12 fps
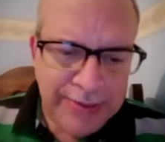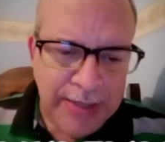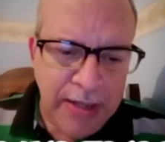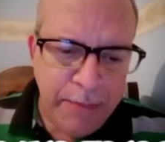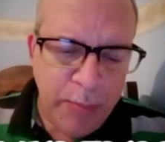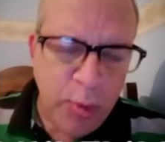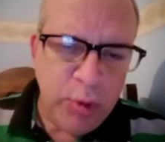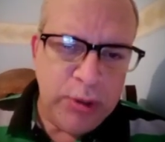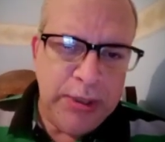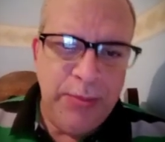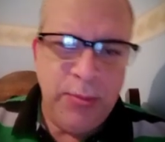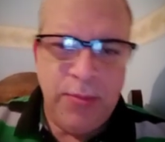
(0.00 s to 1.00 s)

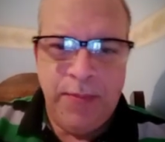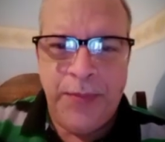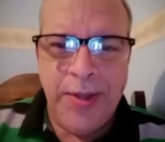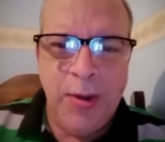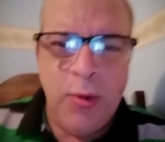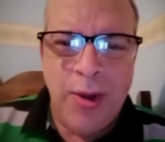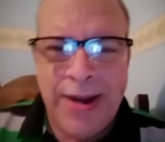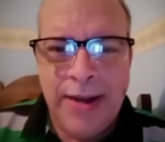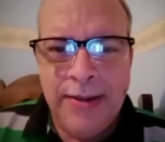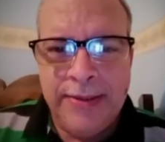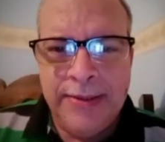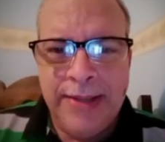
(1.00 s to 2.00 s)
deportivo. Los
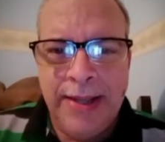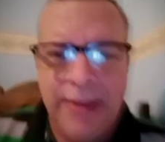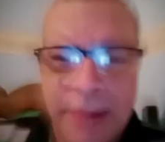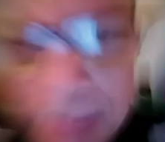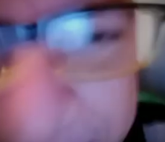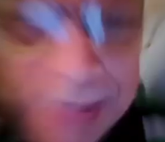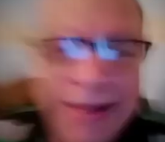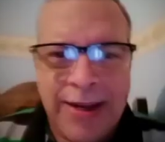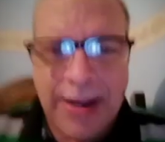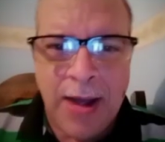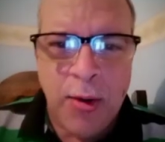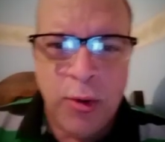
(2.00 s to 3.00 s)
análisis de
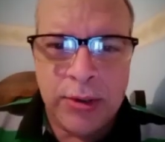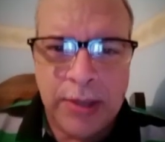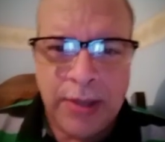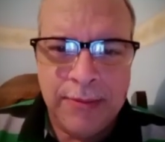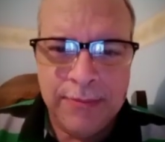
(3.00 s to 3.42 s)
KJ.